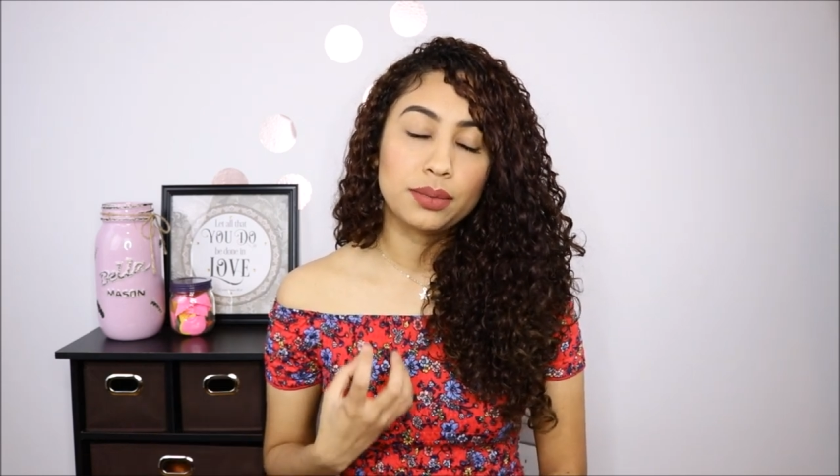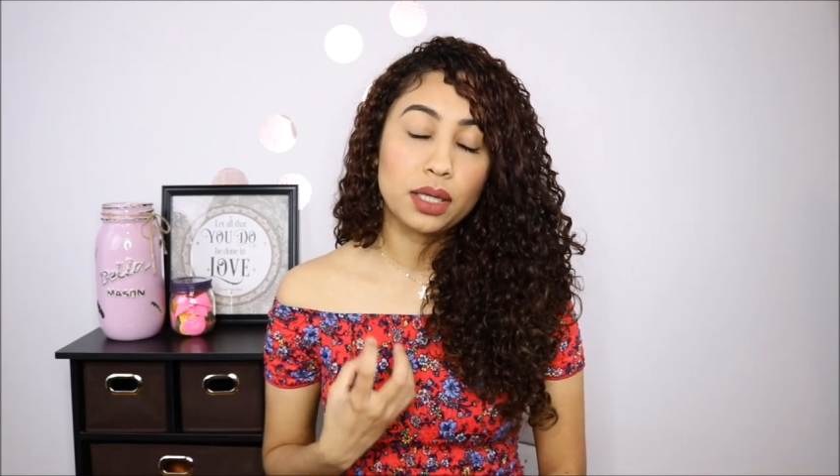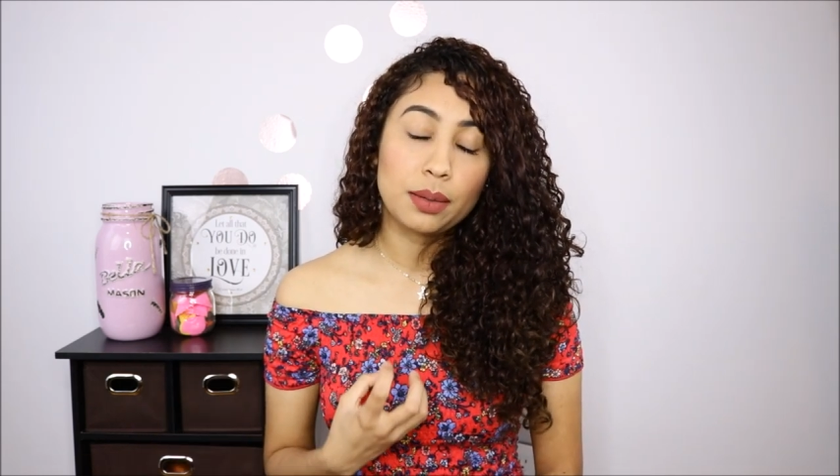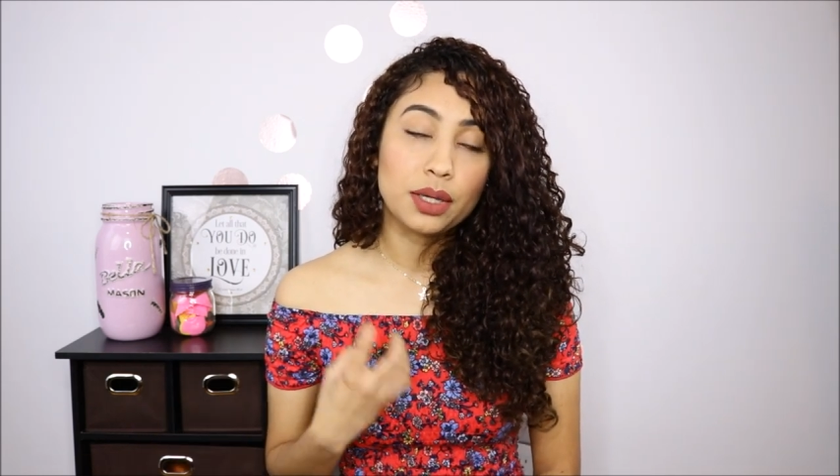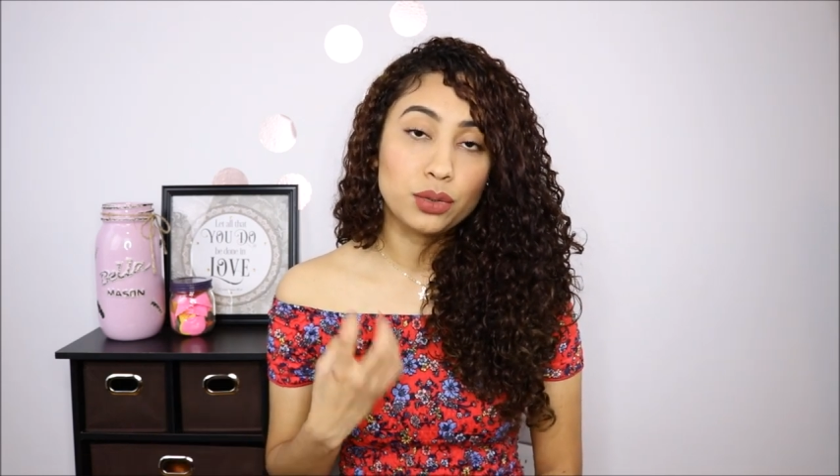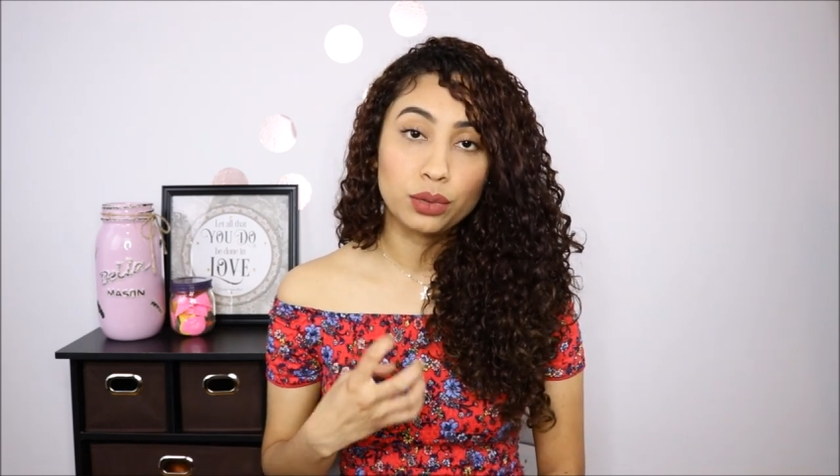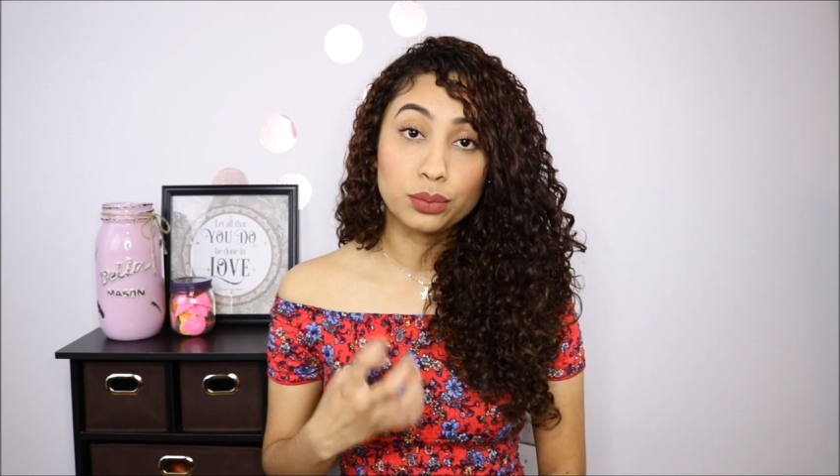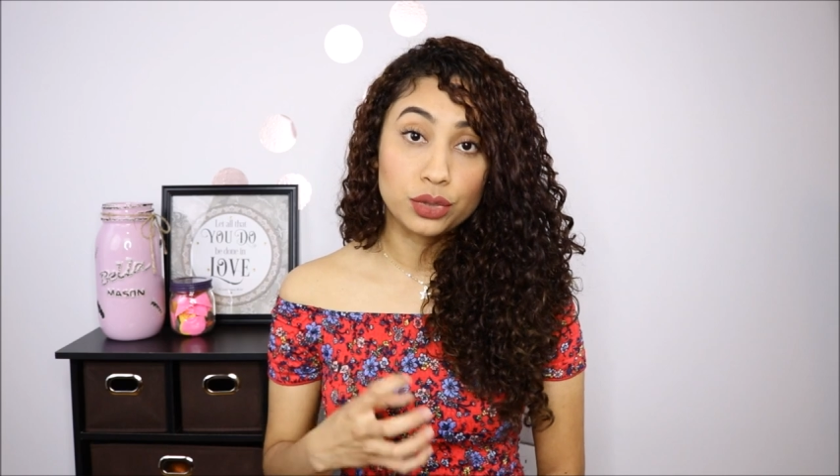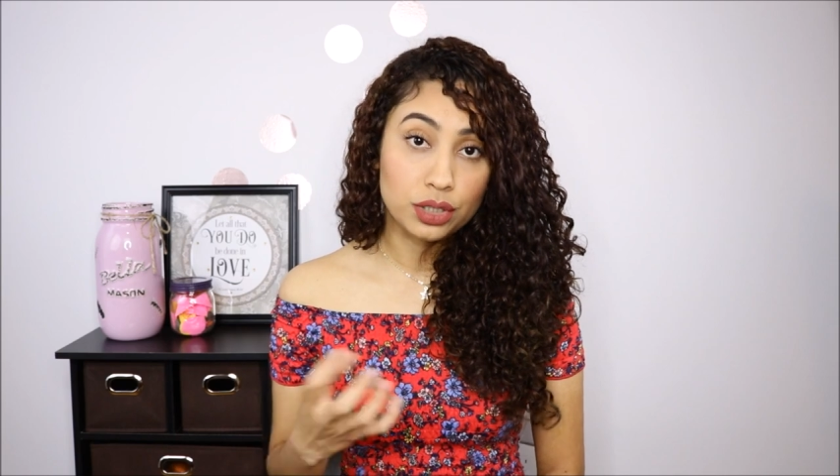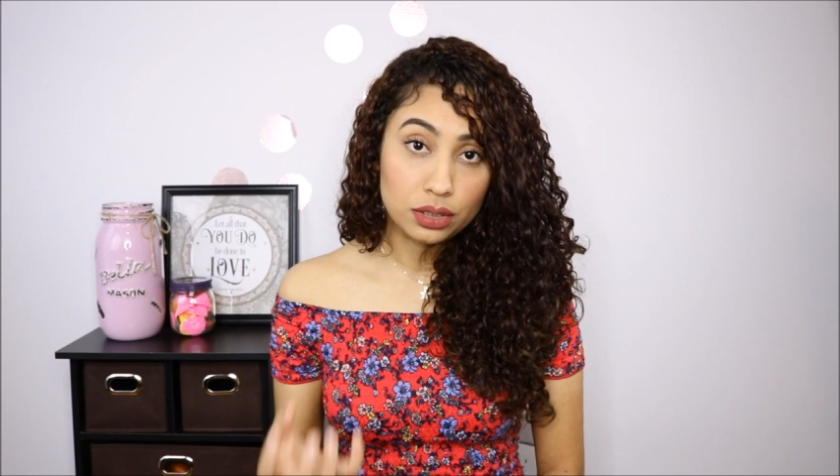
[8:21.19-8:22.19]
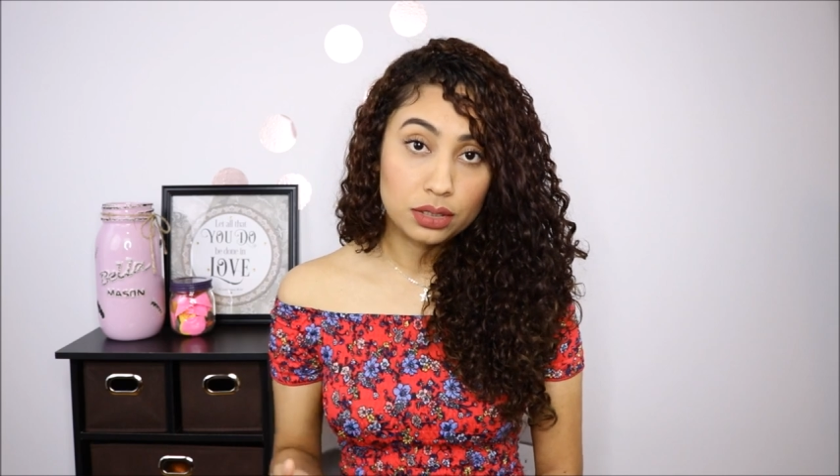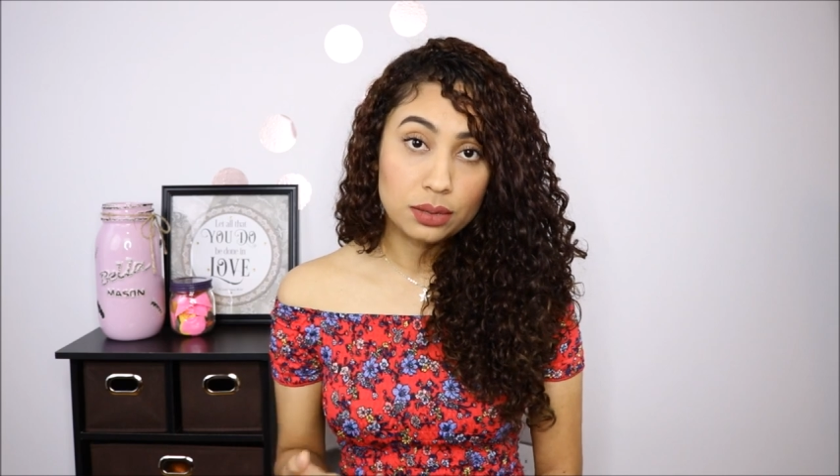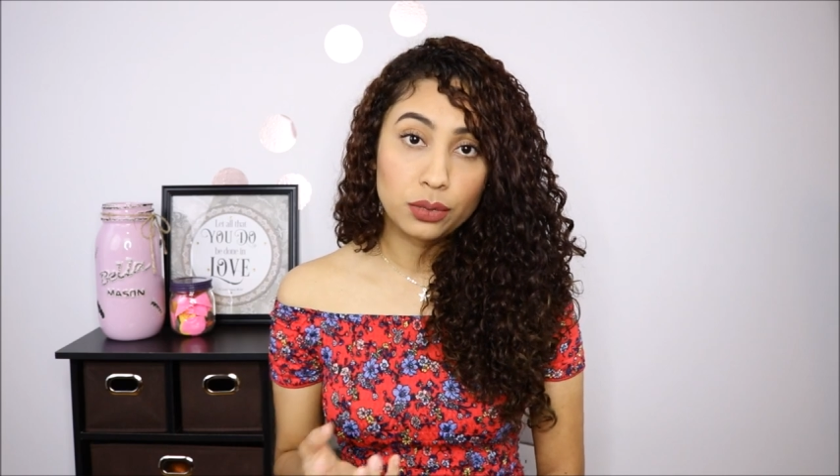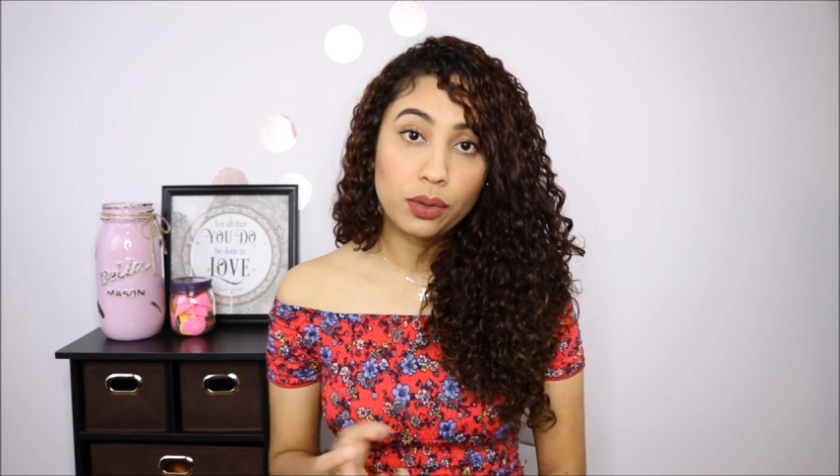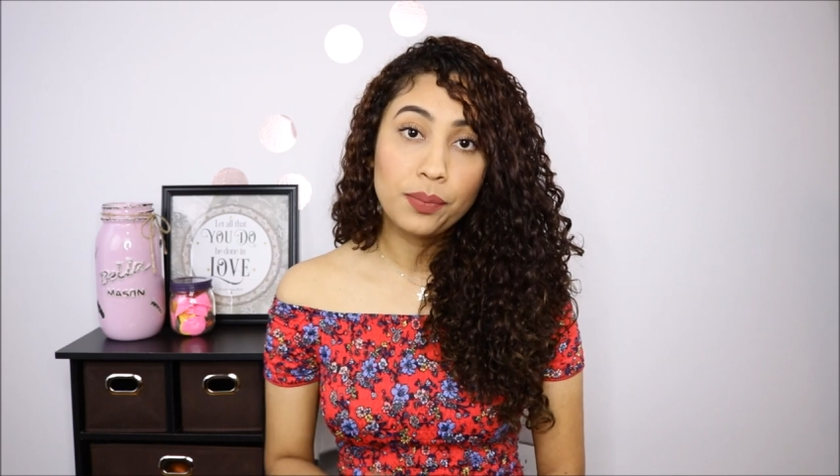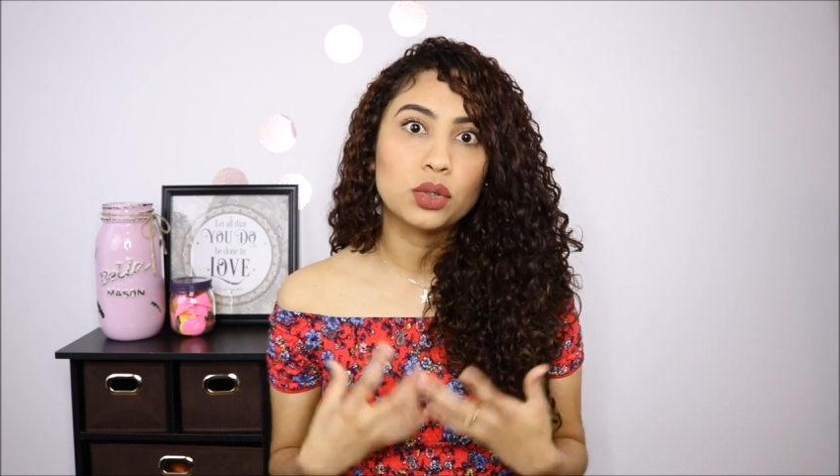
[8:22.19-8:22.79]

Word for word: amiga me ayudó muchísimo